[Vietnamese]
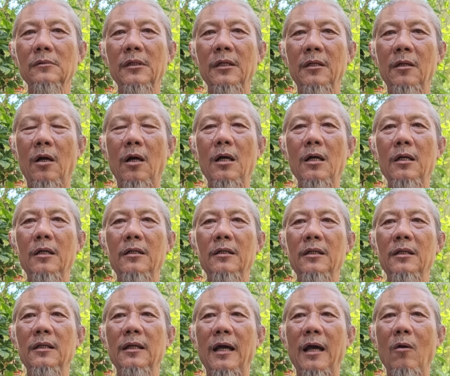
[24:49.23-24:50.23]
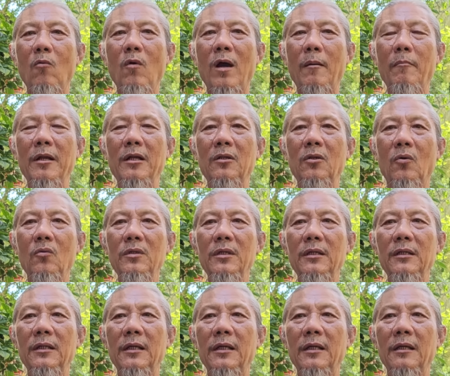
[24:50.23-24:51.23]
kỳ đó hình như là qua bên Thổ
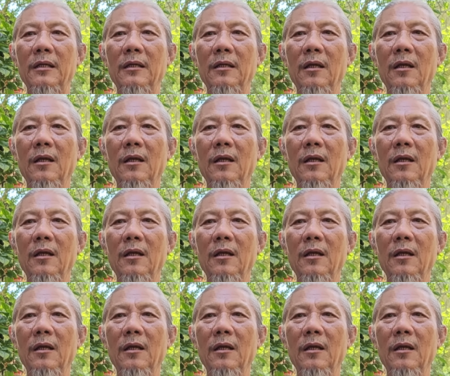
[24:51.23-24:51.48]
Nhĩ Kỳ.